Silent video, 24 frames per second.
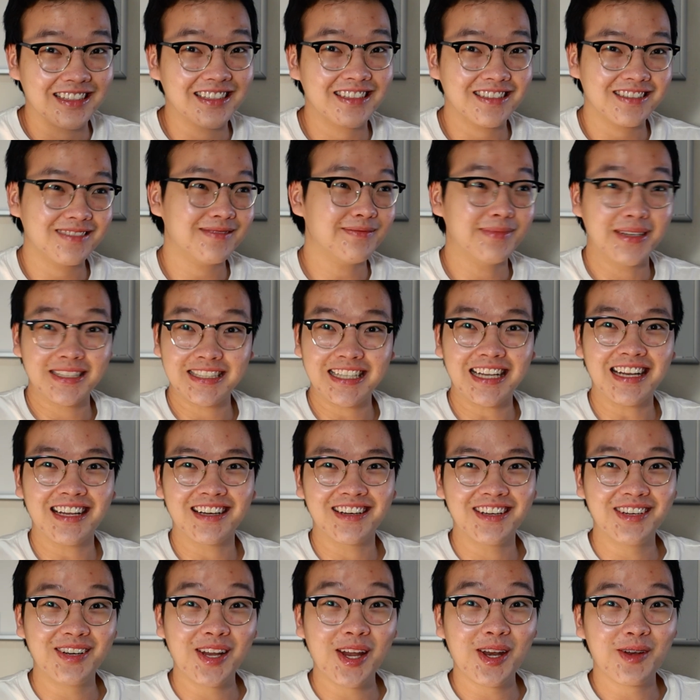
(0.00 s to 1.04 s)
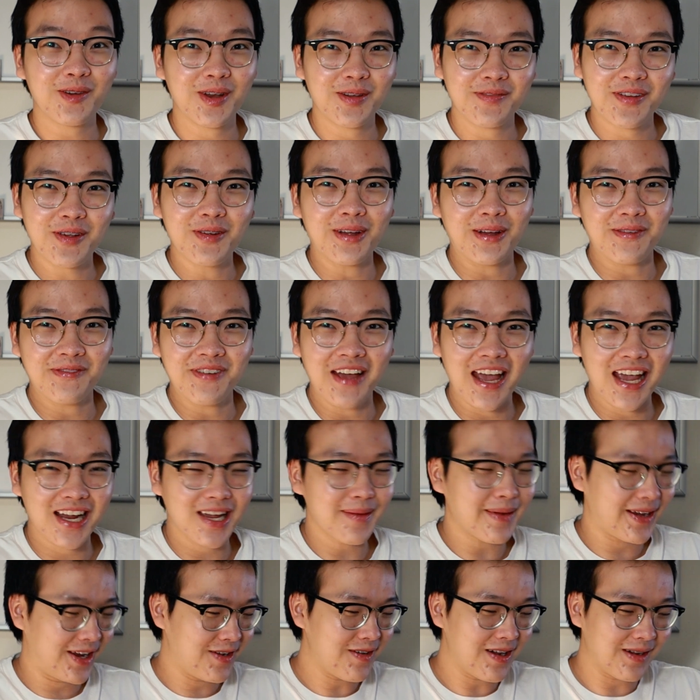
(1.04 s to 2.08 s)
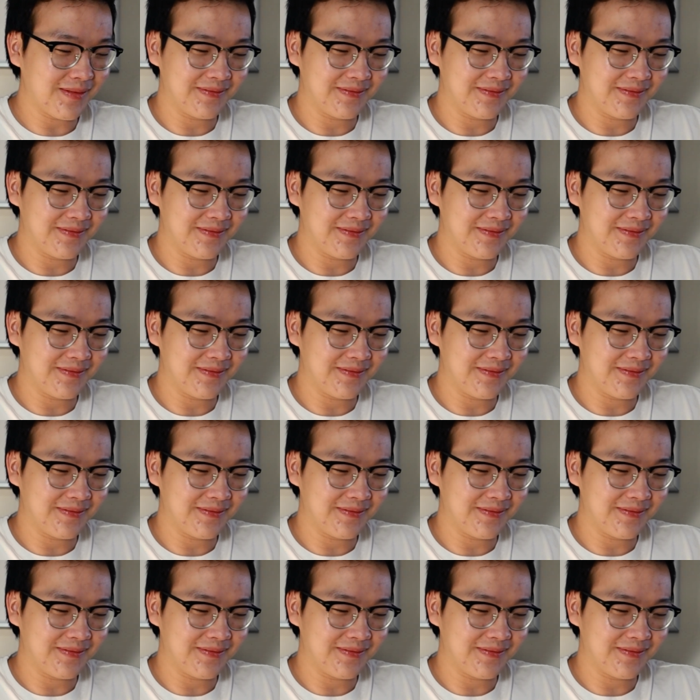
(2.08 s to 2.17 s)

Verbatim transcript: À, mình sẽ là người đi review cà phê các bạn hiểu